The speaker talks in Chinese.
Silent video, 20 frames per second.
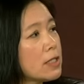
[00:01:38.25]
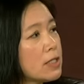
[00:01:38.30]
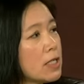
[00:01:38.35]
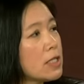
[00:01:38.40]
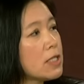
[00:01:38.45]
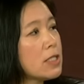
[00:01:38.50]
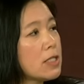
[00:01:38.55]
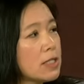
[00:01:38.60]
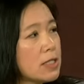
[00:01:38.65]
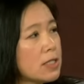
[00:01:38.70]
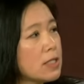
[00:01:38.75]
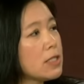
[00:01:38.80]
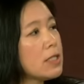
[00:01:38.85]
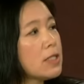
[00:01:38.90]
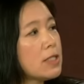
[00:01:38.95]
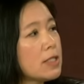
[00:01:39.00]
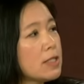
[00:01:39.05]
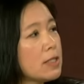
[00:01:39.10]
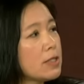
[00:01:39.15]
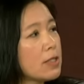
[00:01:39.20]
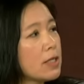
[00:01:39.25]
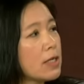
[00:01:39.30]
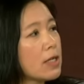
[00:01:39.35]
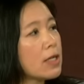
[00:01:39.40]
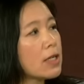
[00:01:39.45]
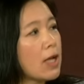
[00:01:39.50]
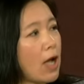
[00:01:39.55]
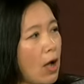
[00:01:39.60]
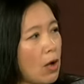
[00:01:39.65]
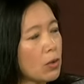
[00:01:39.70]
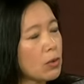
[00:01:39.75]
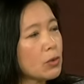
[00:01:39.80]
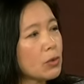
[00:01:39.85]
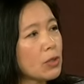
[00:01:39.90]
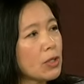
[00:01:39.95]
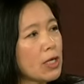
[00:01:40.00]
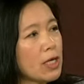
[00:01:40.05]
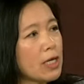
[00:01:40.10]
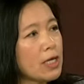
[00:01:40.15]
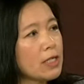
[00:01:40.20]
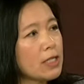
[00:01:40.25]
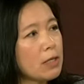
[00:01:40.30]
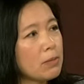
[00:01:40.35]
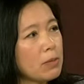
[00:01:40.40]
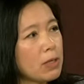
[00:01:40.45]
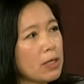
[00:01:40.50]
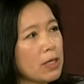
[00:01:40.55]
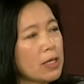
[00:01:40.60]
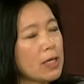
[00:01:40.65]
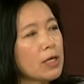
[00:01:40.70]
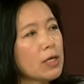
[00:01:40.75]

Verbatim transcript: 政治经济的考虑。那么